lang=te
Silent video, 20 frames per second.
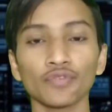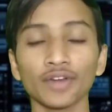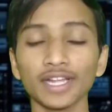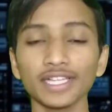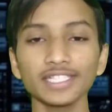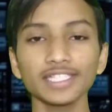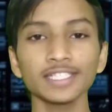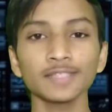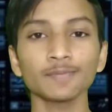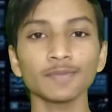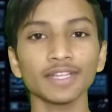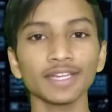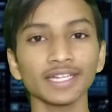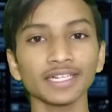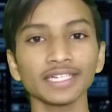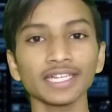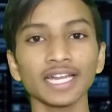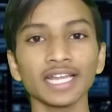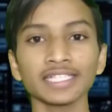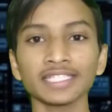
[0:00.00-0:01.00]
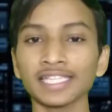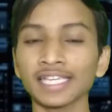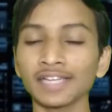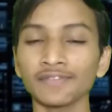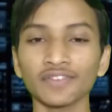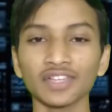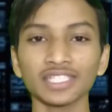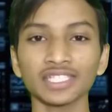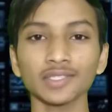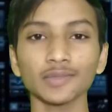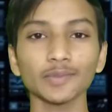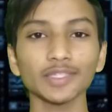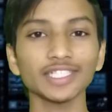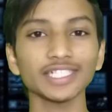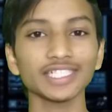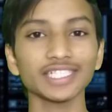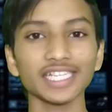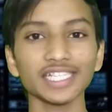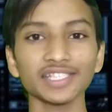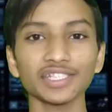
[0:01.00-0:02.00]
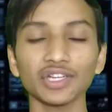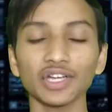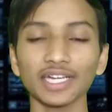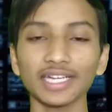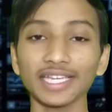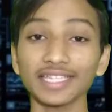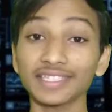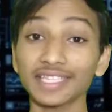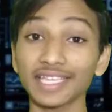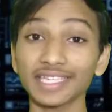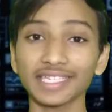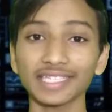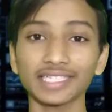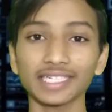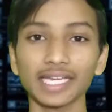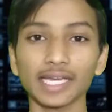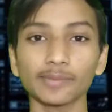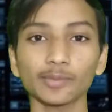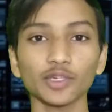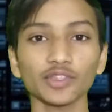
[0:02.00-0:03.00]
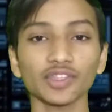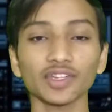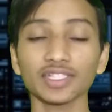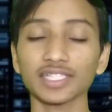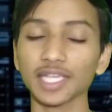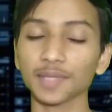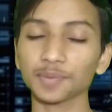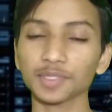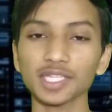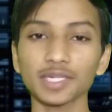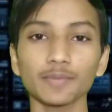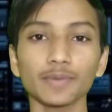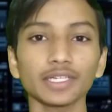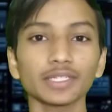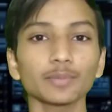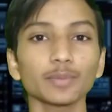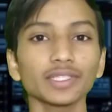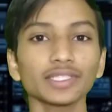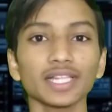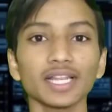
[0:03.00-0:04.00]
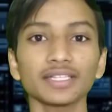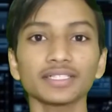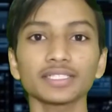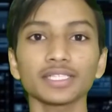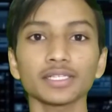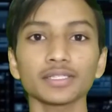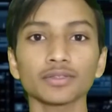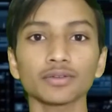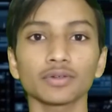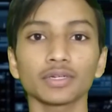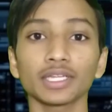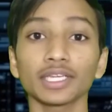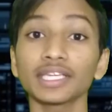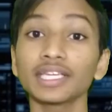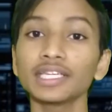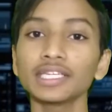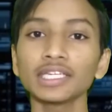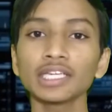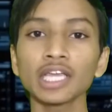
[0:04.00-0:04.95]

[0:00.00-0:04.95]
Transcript: ఫ్రెండ్స్ మీరు కనుక నా ఛానల్ ఫస్ట్ టైం విజిట్ చేస్తున్నట్టయితే కింద కనబడుతున్న సబ్స్క్రైబ్ బటన్ మీద క్లిక్ చేసుకోండి